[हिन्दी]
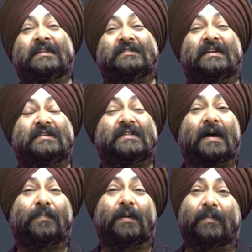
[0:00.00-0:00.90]
जैसा
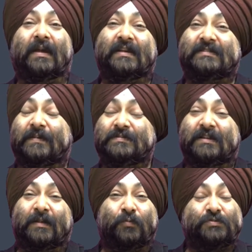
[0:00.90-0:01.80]
आपके मेन एग्जाम्स के
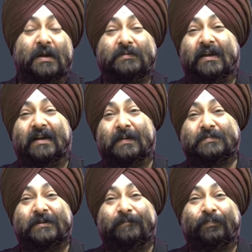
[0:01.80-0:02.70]
अंदर पूछा जाएगा
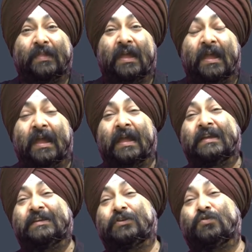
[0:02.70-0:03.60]
आपसे
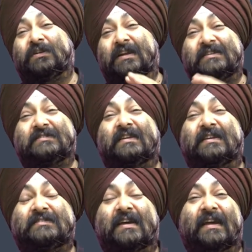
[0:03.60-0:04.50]
ये जो टेस्ट
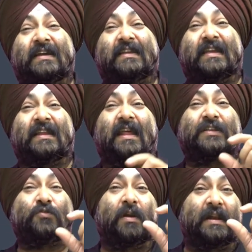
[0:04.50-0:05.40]
सीरीज़ है इनके लिए
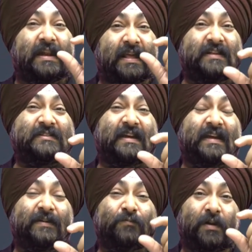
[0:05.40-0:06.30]
जो लिंक्स
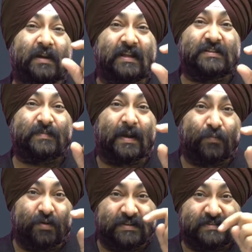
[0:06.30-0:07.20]
हैं वो लिंक्स मैं
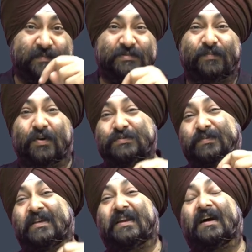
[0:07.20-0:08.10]
आपको डिस्क्रिप्शन बॉक्स
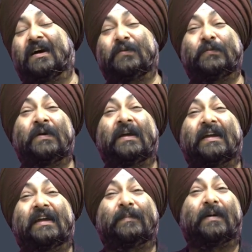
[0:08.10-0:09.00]
में दे रहा हूँ
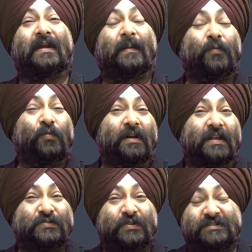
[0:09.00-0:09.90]
एक बार आप उन
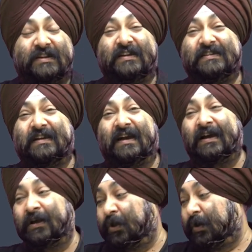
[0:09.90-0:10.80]
लिंक्स को चेक कीजिएगा
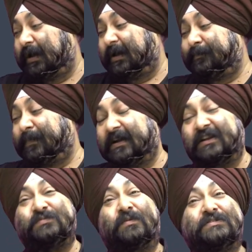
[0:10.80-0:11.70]
एंड
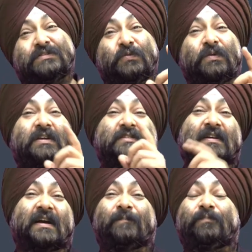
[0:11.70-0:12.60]
पार्टिसिपेट ज़रूर
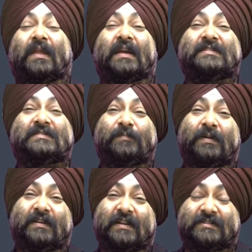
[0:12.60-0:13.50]
कीजिएगा इन
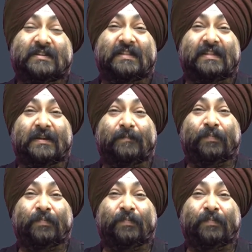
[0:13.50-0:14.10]
सभी टेस्ट के अंदर